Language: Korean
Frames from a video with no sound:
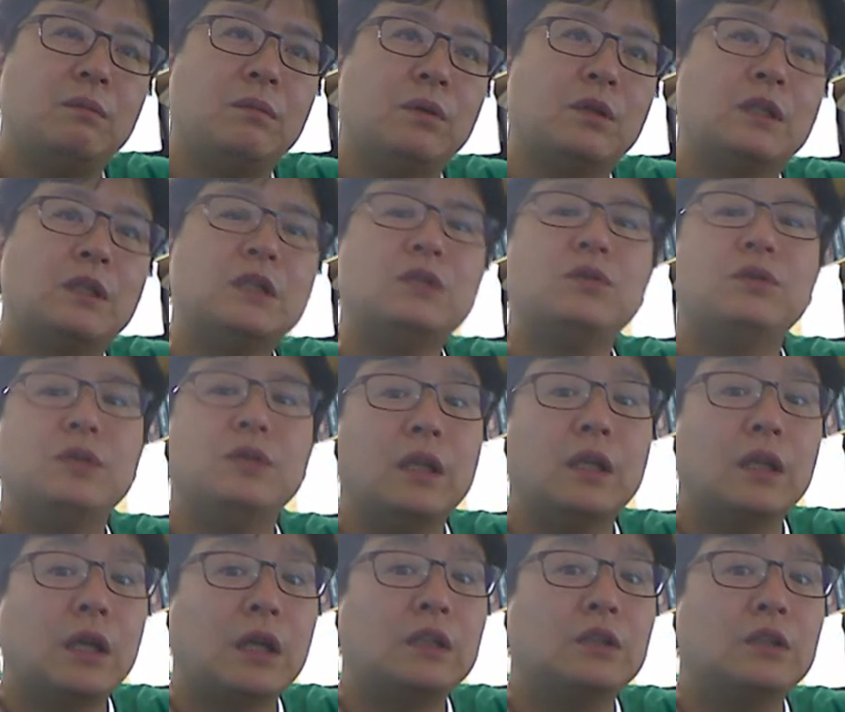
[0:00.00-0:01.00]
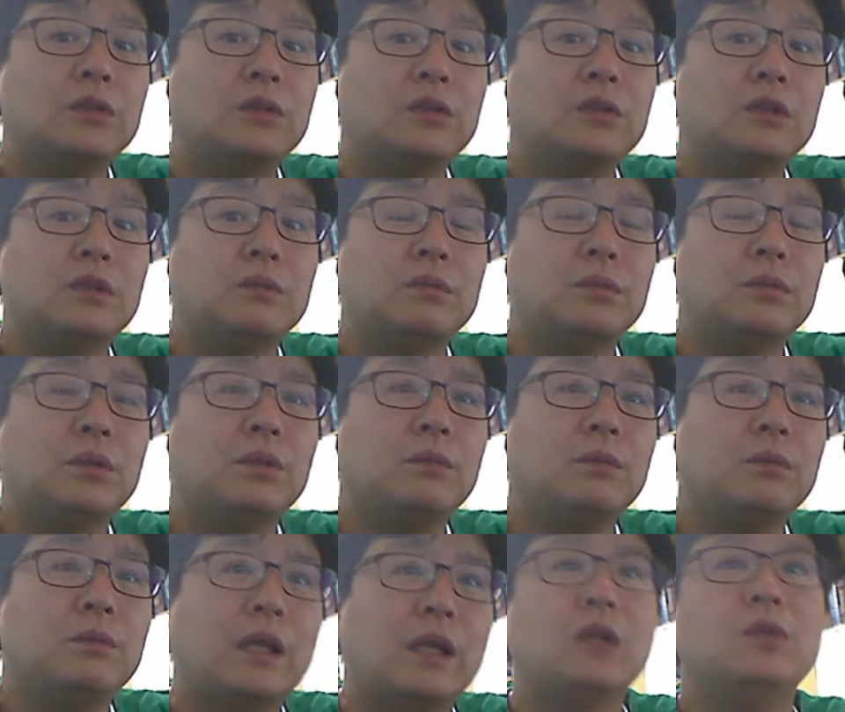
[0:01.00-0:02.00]
그 전에 가지고 있던
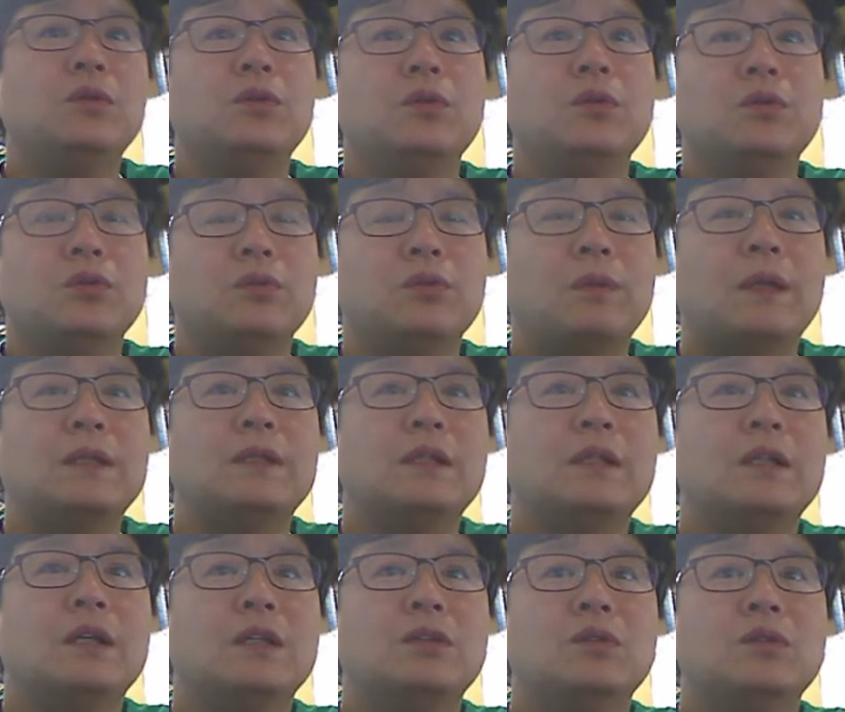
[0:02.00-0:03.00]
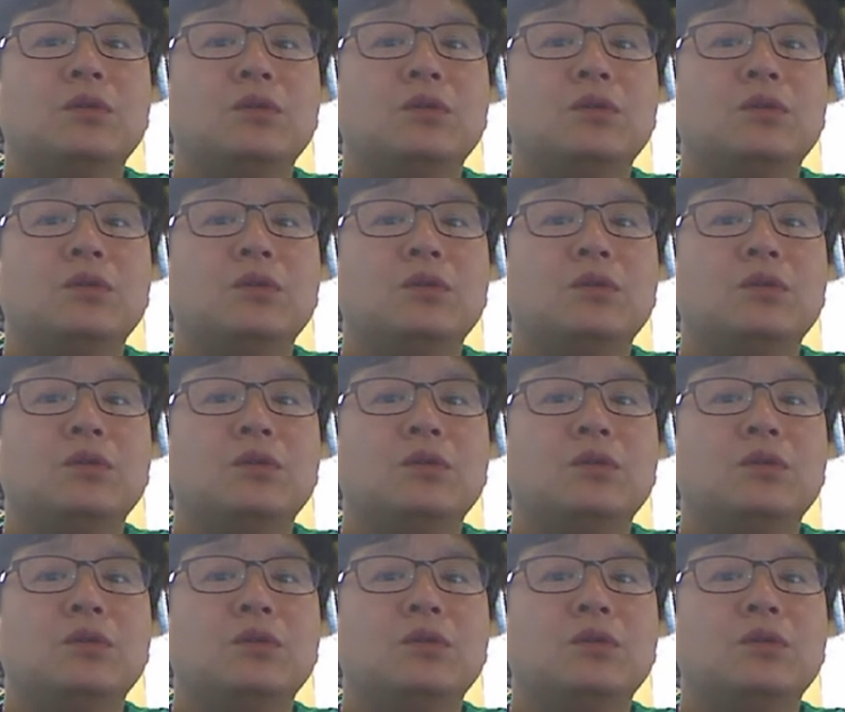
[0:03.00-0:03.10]
당뇨도 마찬가지고,